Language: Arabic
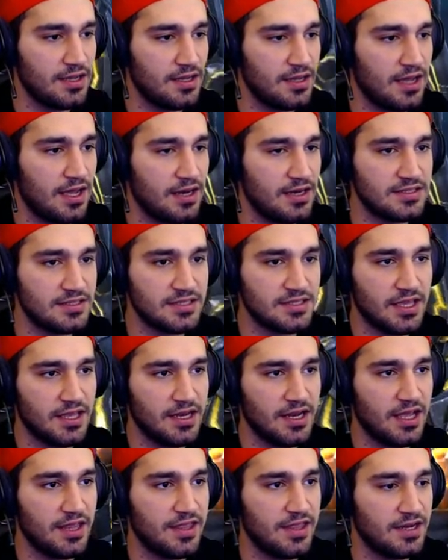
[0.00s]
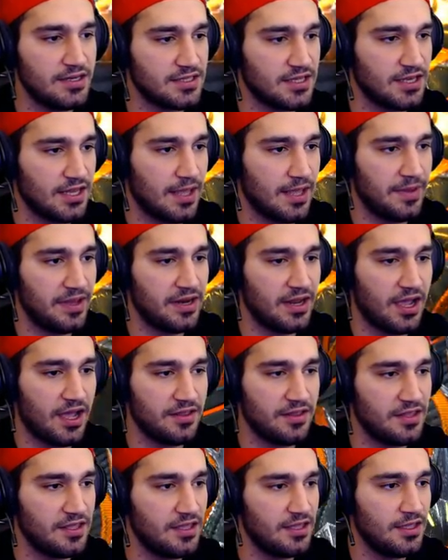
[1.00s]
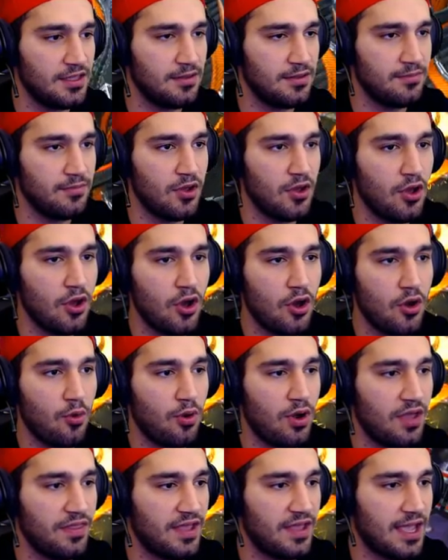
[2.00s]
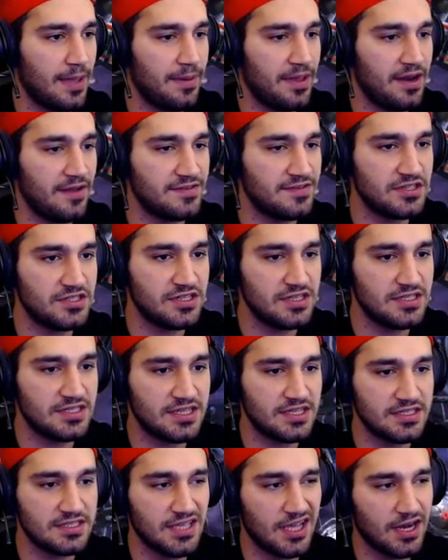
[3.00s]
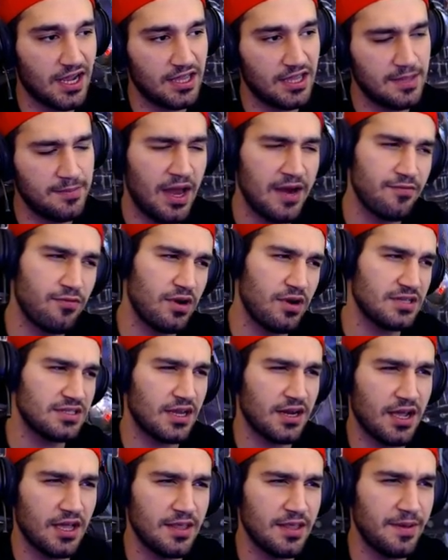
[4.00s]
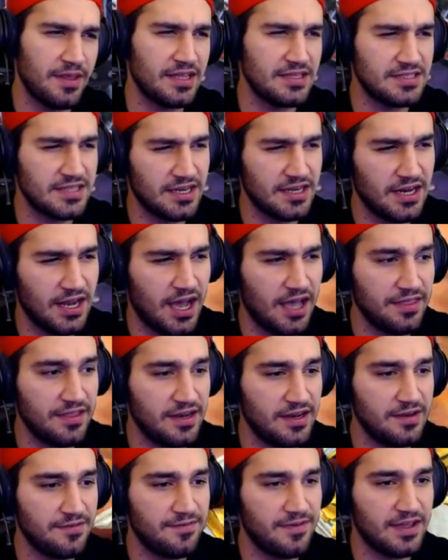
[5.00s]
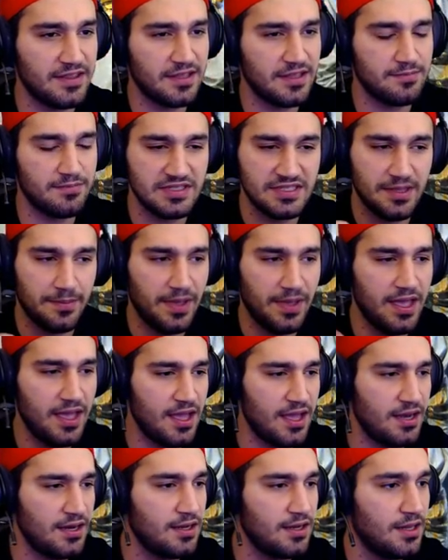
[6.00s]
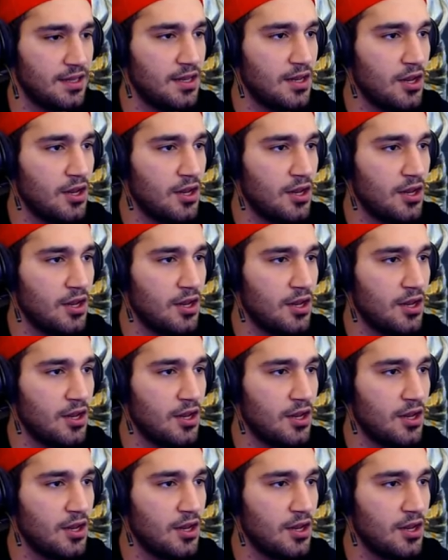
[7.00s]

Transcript: هالسكين هذا السكين كمان قديم وهذا كمان نفس الشيء السكين صار قديم ما اعرف والله صار قديم هذا السكين الحاضن اللي فاتت من زمان